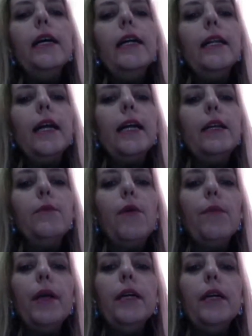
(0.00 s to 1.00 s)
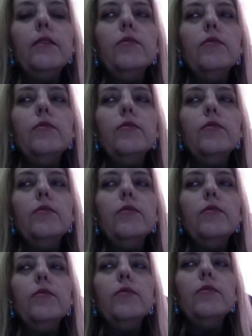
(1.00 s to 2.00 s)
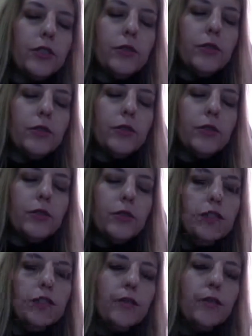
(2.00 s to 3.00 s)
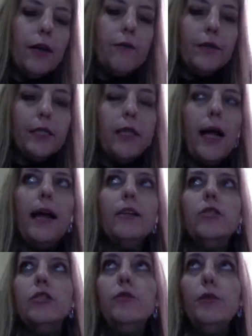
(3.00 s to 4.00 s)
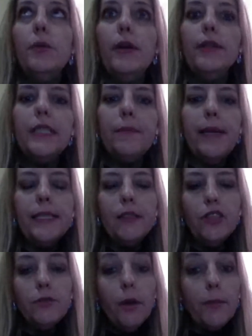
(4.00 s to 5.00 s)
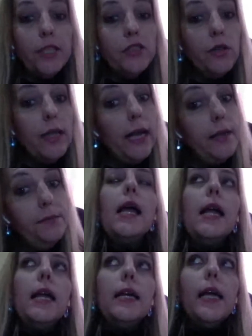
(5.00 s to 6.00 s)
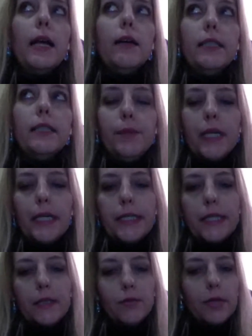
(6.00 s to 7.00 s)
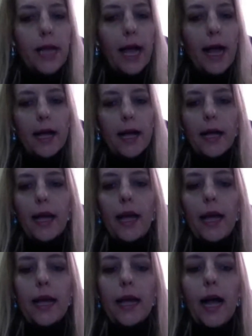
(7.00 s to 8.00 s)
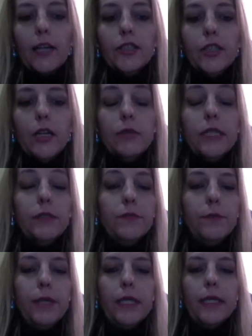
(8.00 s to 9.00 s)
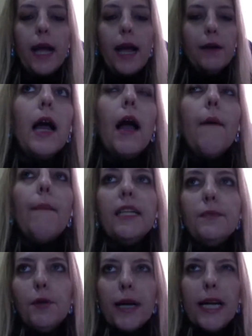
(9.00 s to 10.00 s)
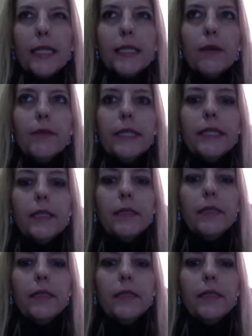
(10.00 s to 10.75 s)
Naquele momento, era o que eu pensei, ah, acho que vou ter afinidade. E no primeiro semestre eu já me uhum. apaixonei. E aí eu sempre quis estudar é, a ditadura civil-militar, mas por uma questão assim